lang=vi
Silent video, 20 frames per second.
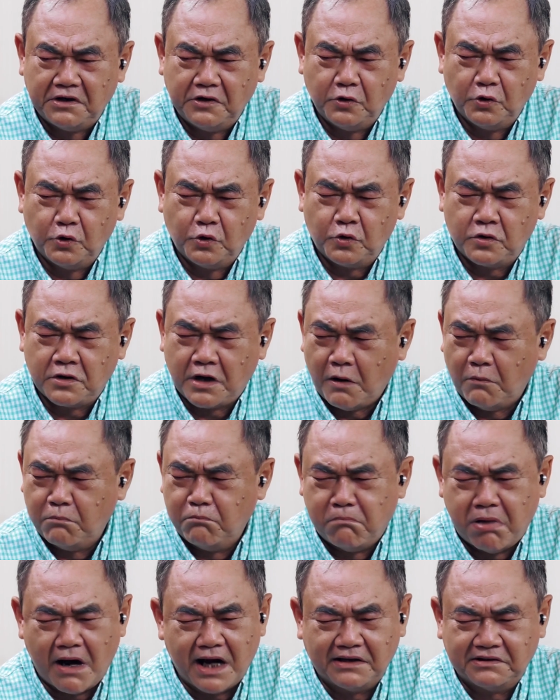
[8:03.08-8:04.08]
Nếu
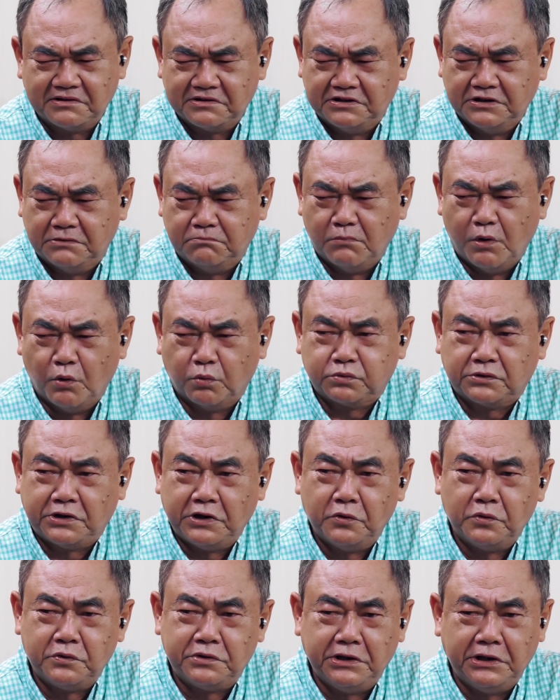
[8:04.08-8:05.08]
không bắn được mục
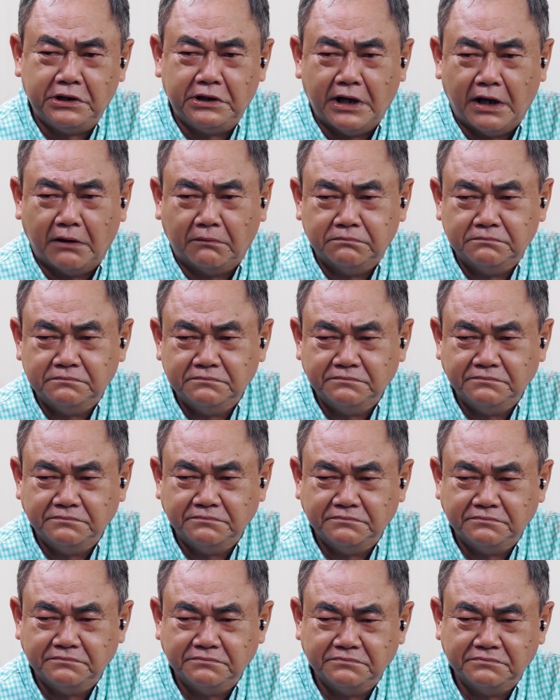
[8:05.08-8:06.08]
tiêu di động
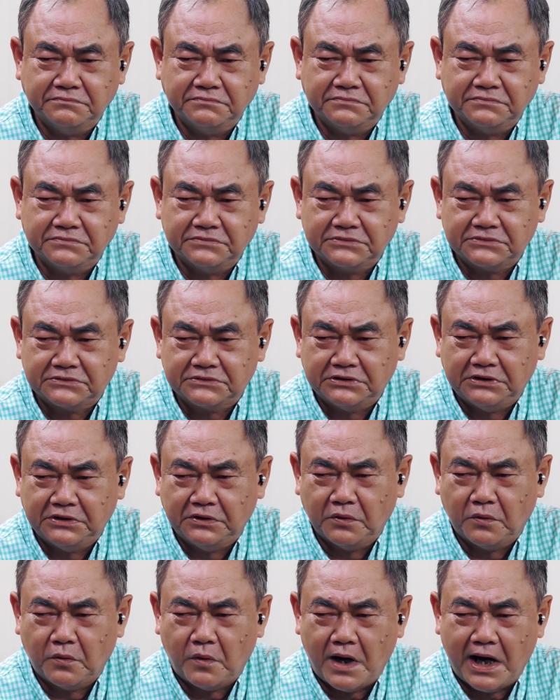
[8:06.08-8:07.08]
thì
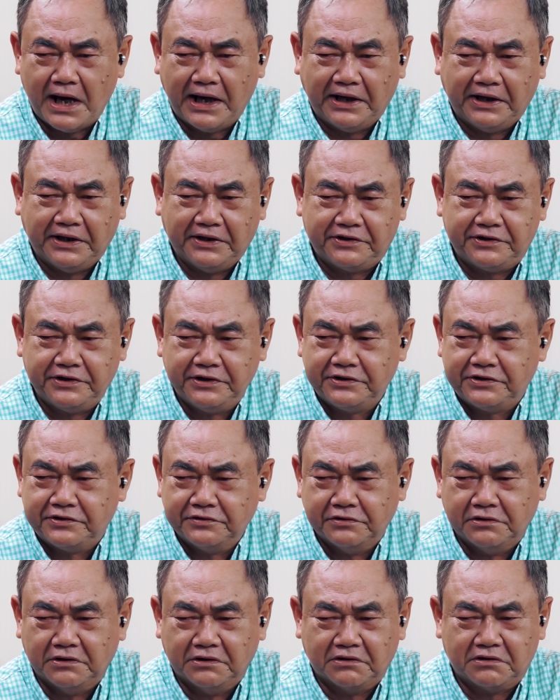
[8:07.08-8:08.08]
ngoài chiến
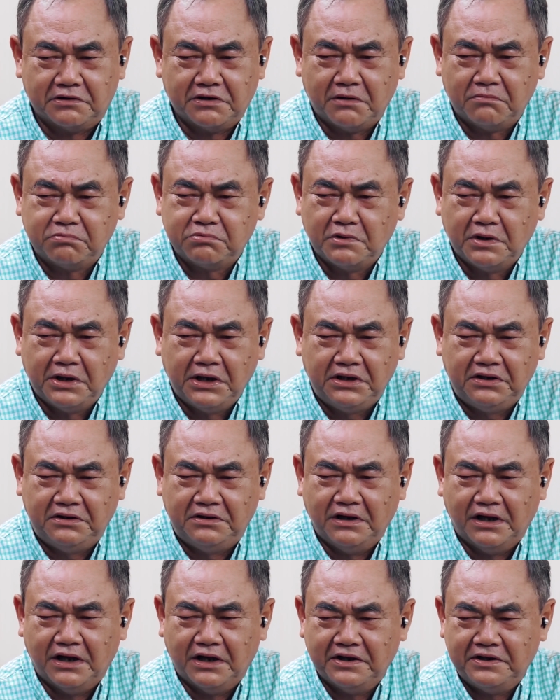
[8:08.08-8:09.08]
trường không có ích
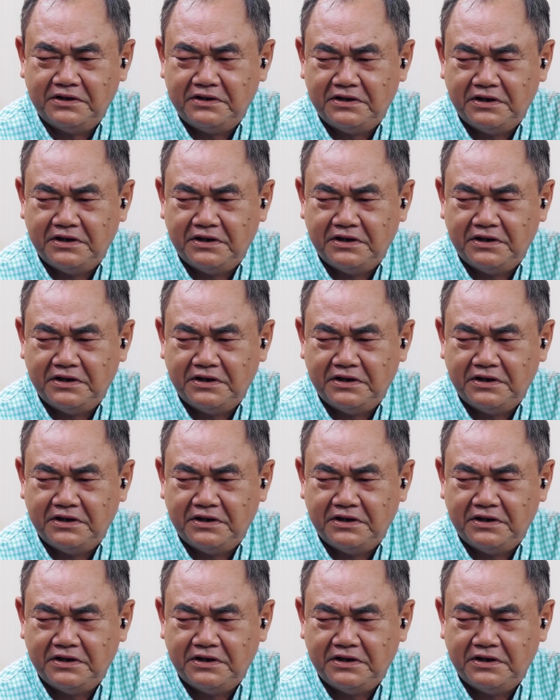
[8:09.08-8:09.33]
lợi